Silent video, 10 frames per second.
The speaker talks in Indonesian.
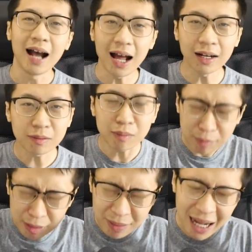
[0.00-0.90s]
Halo
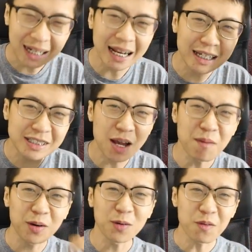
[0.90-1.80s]
teman-teman, balik lagi
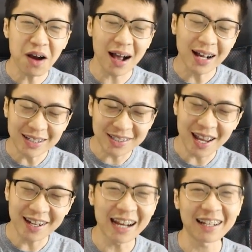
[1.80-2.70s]
sama gua
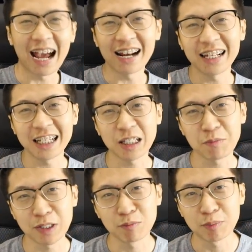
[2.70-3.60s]
EJ dan kali ini kita
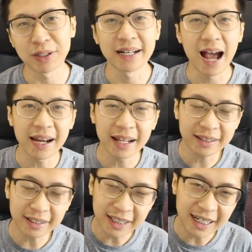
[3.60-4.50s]
bakal bermain
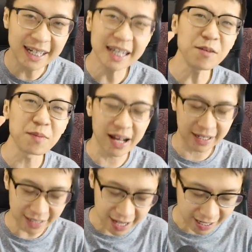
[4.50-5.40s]
Identity 5.
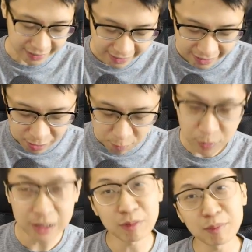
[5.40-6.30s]
Nah,
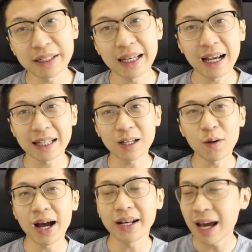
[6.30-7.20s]
buat teman-teman yang nggak tahu
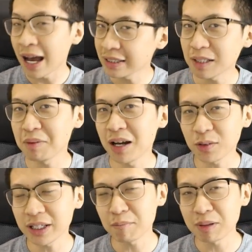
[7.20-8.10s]
ada hunter
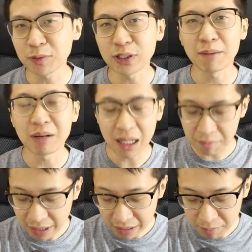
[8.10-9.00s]
baru yang berbentuk
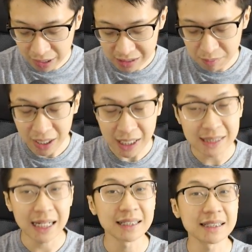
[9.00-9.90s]
laba-laba dan Bang Eji bakal
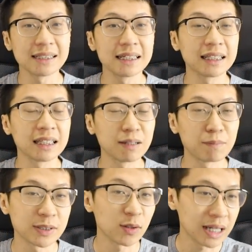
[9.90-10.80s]
jelasin sedikit tentang
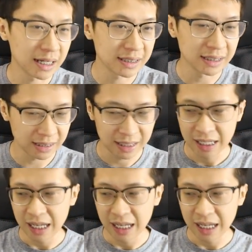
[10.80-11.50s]
persona di sini.